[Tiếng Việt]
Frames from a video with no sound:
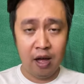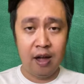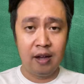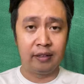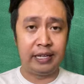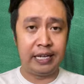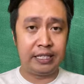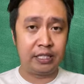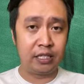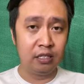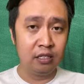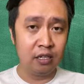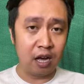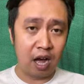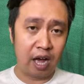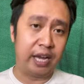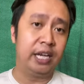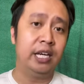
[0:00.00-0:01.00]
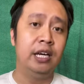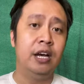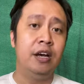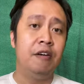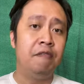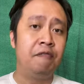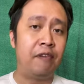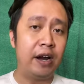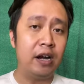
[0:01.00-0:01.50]
thì chừng ấy
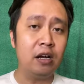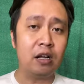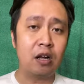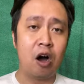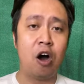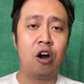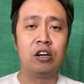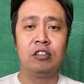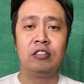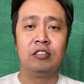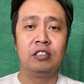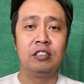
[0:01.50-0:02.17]
vẫn còn